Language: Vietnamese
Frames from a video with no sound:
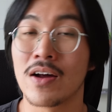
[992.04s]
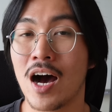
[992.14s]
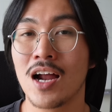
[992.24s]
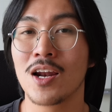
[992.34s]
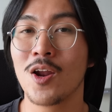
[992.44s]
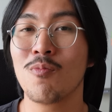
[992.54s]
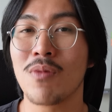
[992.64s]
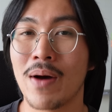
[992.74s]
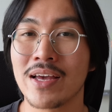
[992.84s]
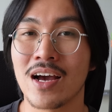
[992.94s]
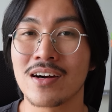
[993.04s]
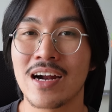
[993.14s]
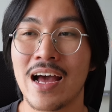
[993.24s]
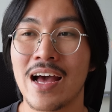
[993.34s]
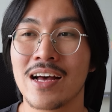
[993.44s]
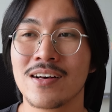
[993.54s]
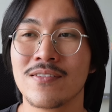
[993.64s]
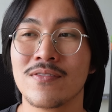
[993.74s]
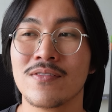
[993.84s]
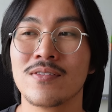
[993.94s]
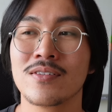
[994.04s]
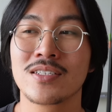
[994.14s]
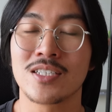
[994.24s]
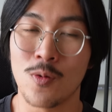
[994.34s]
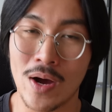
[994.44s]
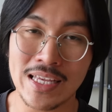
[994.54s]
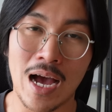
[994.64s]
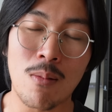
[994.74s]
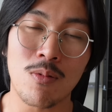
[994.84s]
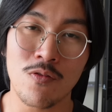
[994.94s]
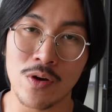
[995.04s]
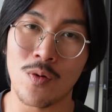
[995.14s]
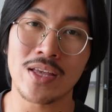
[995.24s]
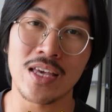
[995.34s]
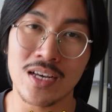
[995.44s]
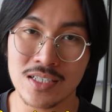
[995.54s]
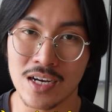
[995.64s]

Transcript: Và đó là lúc mà bạn nhận ra sự quan trọng của việc quản trị nhân